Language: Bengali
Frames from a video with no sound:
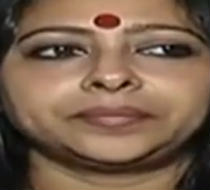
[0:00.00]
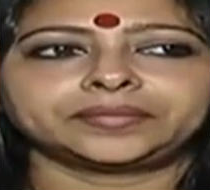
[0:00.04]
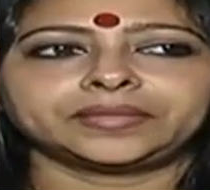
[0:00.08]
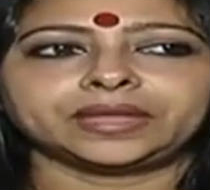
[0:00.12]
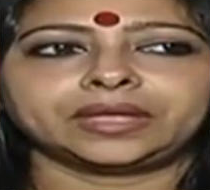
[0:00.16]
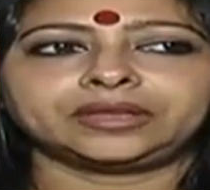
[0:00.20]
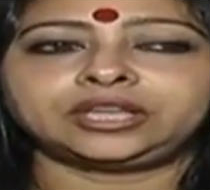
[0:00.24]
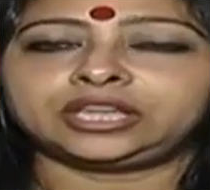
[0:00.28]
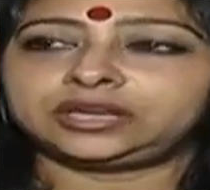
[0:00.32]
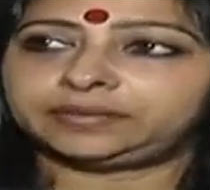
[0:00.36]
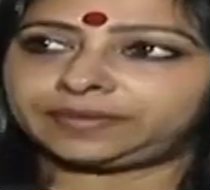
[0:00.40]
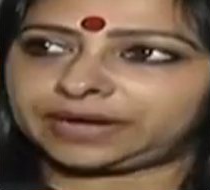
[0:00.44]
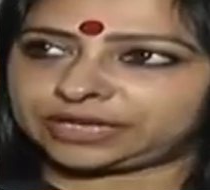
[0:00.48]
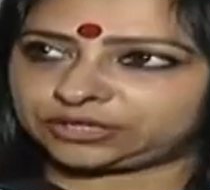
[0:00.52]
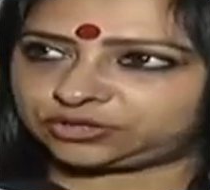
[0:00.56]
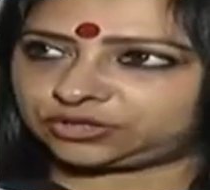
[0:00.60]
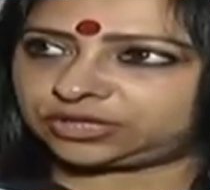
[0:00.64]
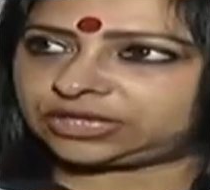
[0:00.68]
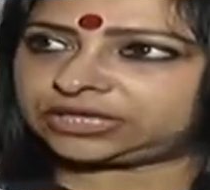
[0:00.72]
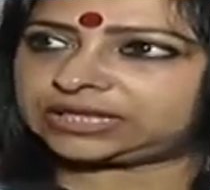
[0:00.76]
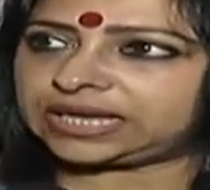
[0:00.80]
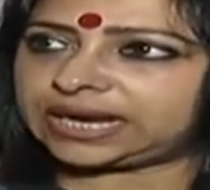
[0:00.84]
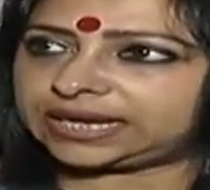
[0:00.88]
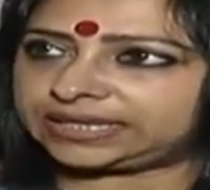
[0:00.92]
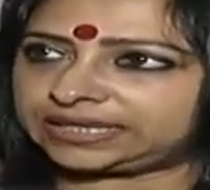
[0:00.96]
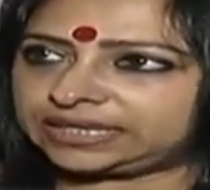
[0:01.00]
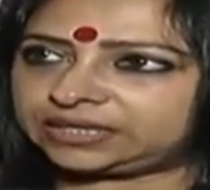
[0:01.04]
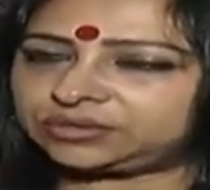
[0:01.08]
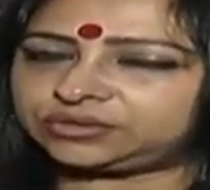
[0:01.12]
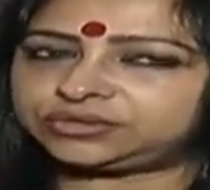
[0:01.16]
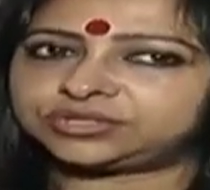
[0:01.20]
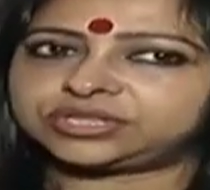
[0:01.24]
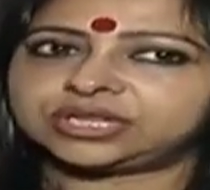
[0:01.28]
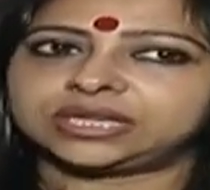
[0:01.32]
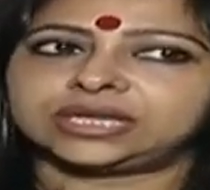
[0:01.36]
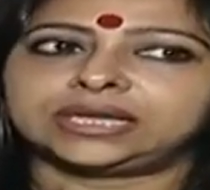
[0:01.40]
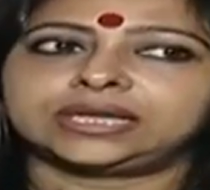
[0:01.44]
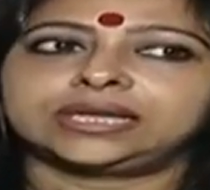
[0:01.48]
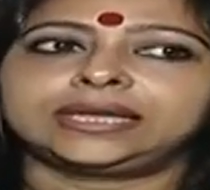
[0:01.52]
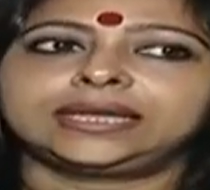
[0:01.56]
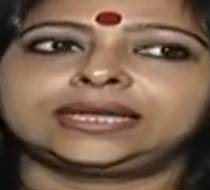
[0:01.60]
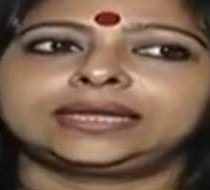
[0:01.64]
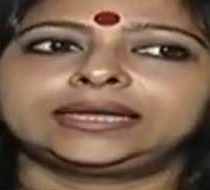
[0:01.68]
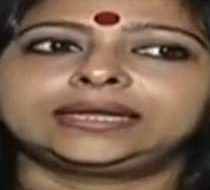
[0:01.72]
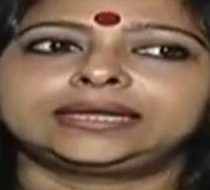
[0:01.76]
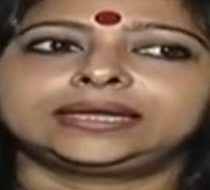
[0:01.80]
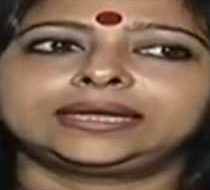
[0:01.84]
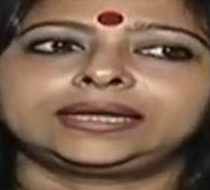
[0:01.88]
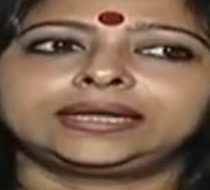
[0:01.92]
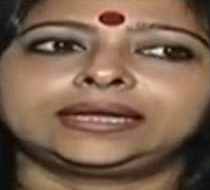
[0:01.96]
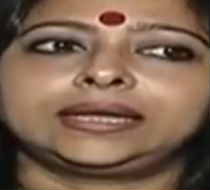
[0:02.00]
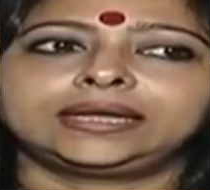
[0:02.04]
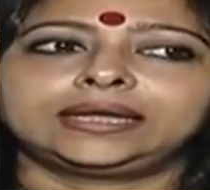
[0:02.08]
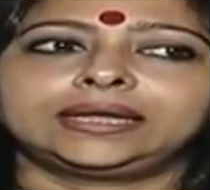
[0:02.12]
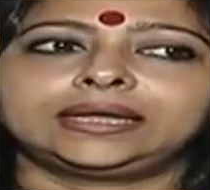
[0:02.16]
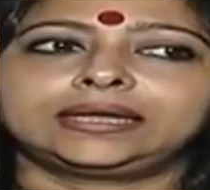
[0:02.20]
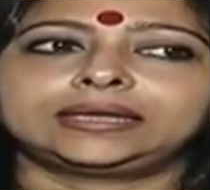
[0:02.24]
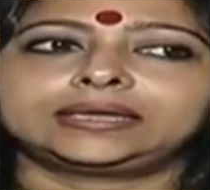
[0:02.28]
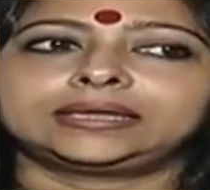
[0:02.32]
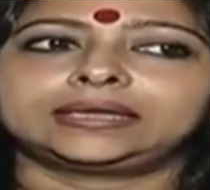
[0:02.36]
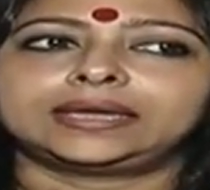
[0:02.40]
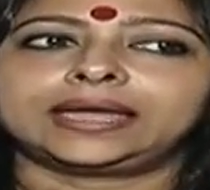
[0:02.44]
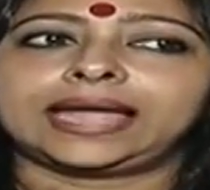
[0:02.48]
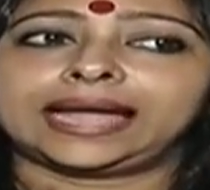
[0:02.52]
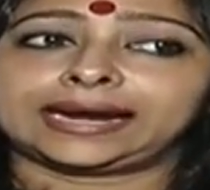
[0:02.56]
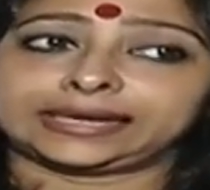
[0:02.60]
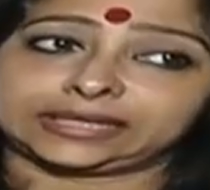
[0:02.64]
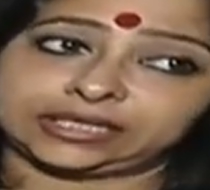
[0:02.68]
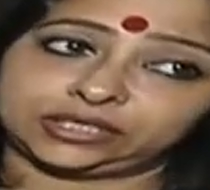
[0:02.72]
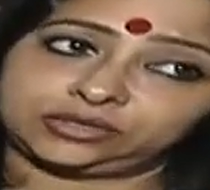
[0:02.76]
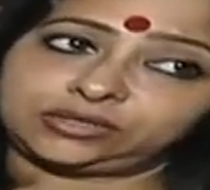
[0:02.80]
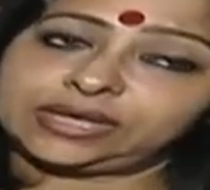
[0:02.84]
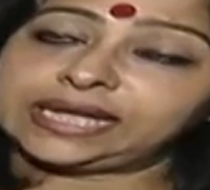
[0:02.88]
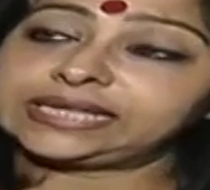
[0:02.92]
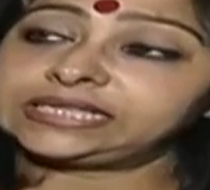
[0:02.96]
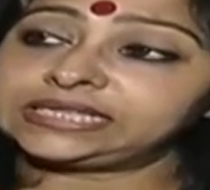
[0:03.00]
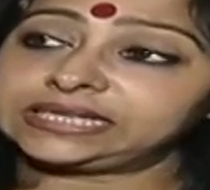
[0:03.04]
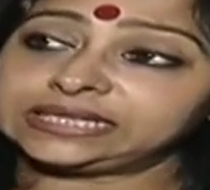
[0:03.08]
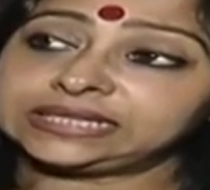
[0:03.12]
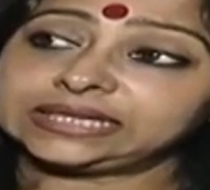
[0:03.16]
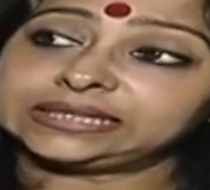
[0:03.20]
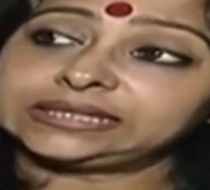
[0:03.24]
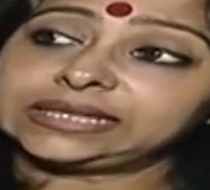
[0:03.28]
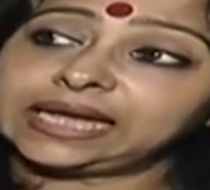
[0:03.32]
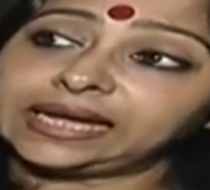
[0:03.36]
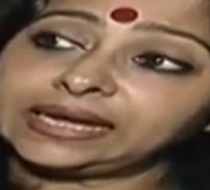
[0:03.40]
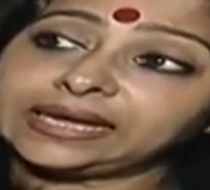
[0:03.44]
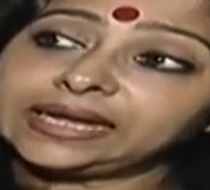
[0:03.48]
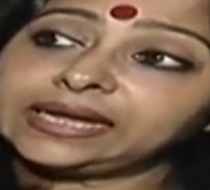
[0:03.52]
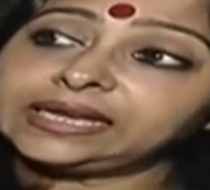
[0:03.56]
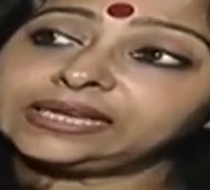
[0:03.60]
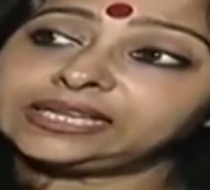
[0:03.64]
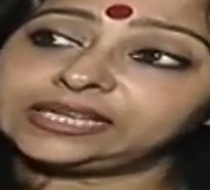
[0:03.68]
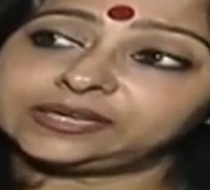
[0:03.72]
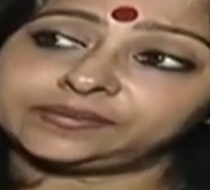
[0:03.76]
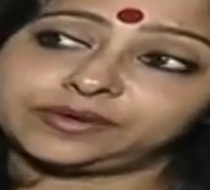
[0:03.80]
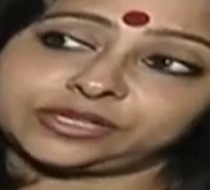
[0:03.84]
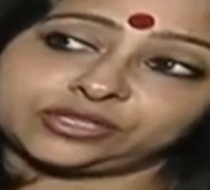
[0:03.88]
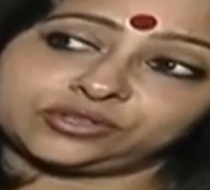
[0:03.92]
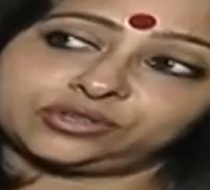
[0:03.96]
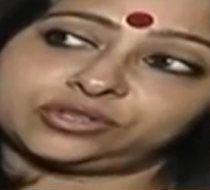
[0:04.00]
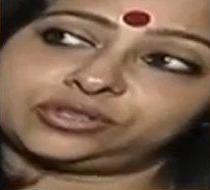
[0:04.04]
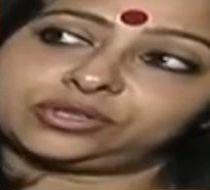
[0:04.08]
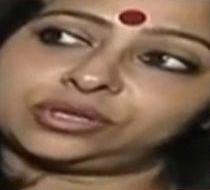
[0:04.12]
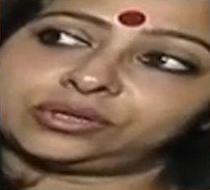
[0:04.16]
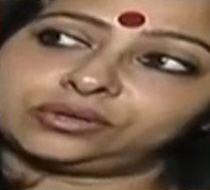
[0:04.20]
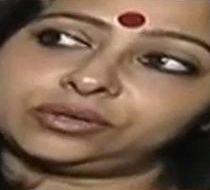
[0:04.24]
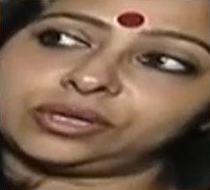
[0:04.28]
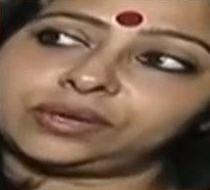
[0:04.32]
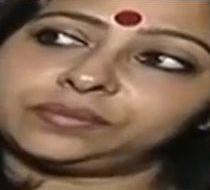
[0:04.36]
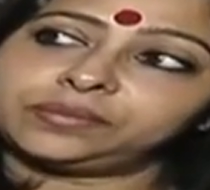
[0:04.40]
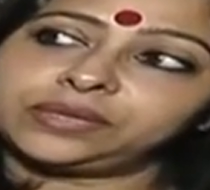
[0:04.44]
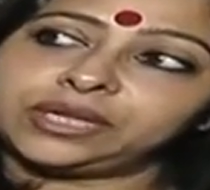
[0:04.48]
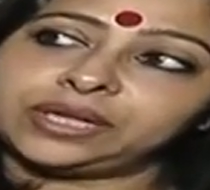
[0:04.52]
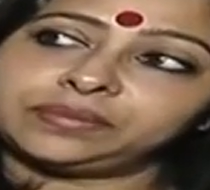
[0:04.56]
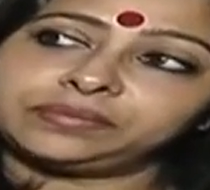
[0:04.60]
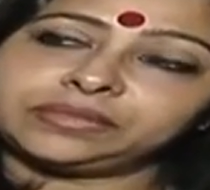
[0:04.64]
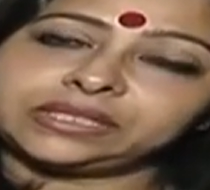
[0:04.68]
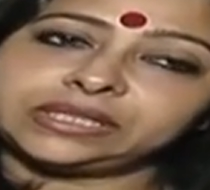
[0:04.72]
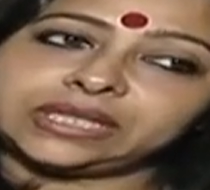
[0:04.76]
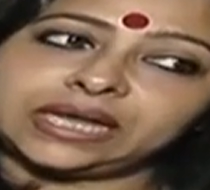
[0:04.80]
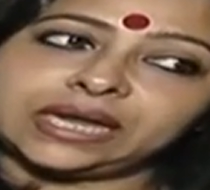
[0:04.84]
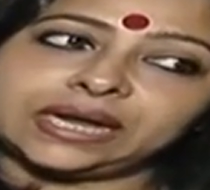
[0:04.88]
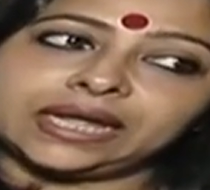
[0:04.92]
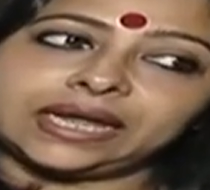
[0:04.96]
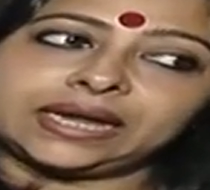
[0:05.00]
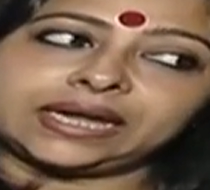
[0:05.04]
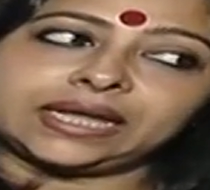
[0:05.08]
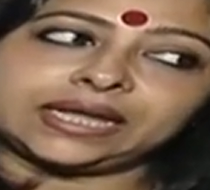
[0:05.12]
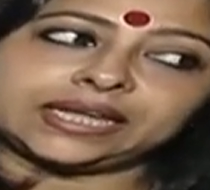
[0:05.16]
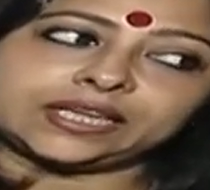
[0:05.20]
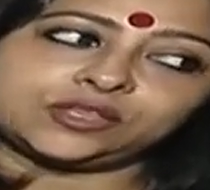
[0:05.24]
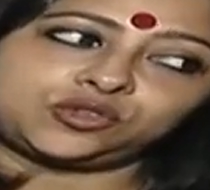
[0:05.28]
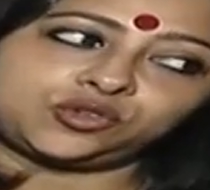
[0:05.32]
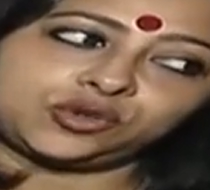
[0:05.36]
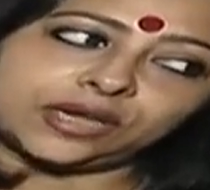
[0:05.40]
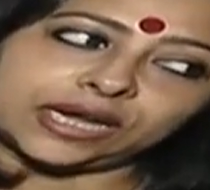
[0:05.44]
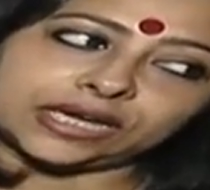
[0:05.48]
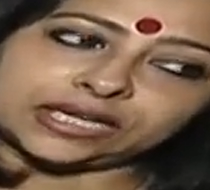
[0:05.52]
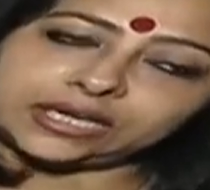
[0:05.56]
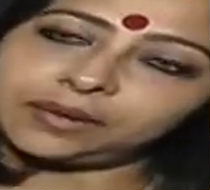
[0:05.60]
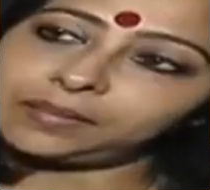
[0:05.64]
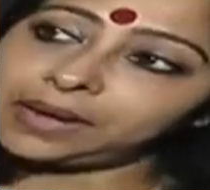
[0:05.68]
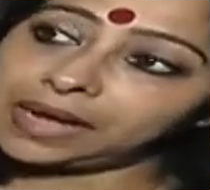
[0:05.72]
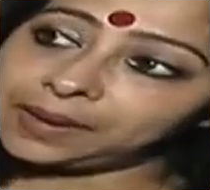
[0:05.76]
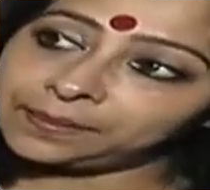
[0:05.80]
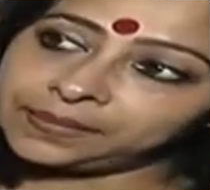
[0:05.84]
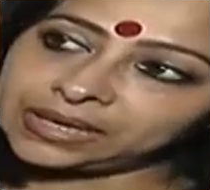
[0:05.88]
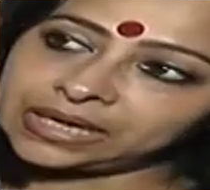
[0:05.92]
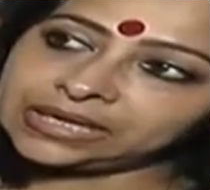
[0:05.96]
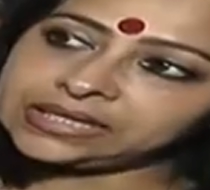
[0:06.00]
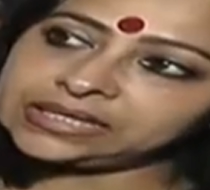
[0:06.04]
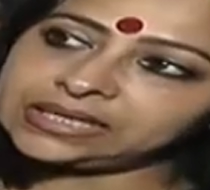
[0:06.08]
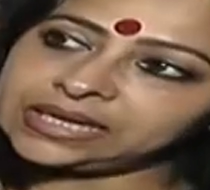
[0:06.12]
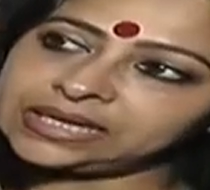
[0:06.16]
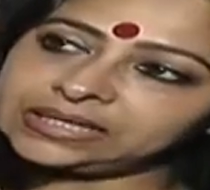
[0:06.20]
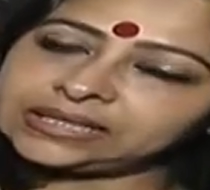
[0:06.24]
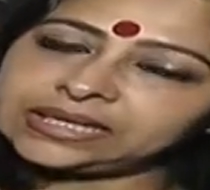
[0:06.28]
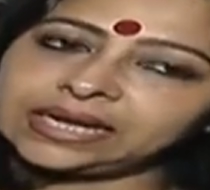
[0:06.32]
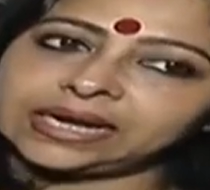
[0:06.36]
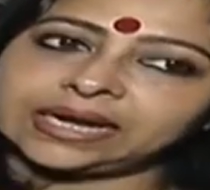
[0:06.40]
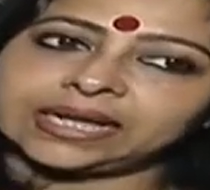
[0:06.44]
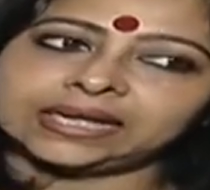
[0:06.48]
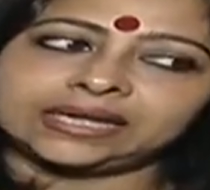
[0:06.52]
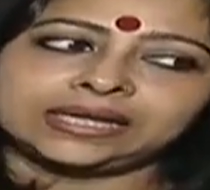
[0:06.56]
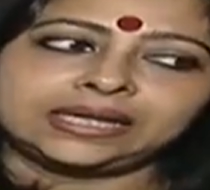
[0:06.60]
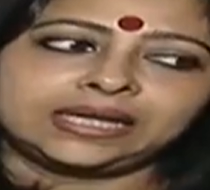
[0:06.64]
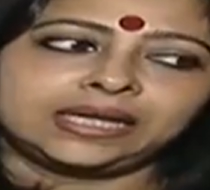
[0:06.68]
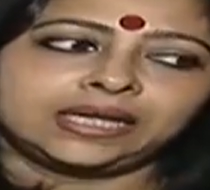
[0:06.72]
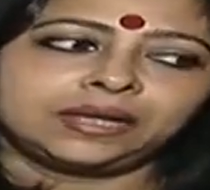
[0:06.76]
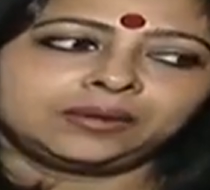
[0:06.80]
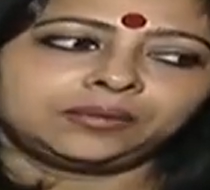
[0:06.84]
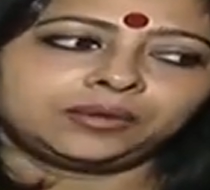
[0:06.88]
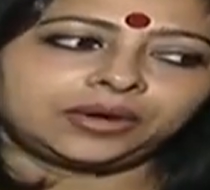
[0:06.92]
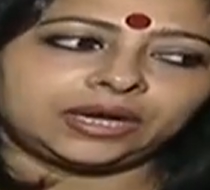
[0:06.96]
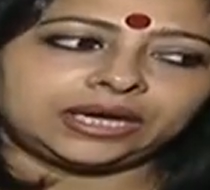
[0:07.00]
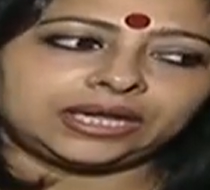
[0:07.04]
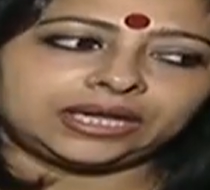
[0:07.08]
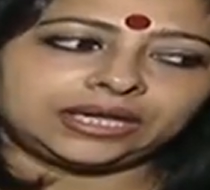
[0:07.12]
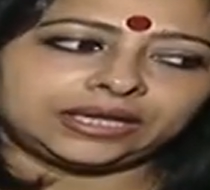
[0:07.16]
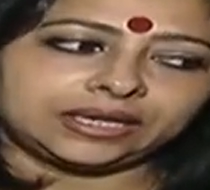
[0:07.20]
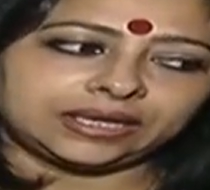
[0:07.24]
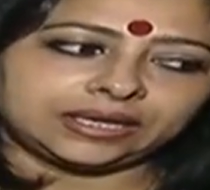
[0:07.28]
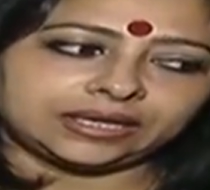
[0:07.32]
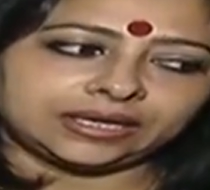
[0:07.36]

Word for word: নির্বাচনে দাঁড়িয়েওছে একটা তো এজেন্ডা থাকেই নির্বাচনে তো কেউ এমনি এমনি দাঁড়ায় না কিছু একটা ভাবনা নিয়েই দাঁড়ায় ফলে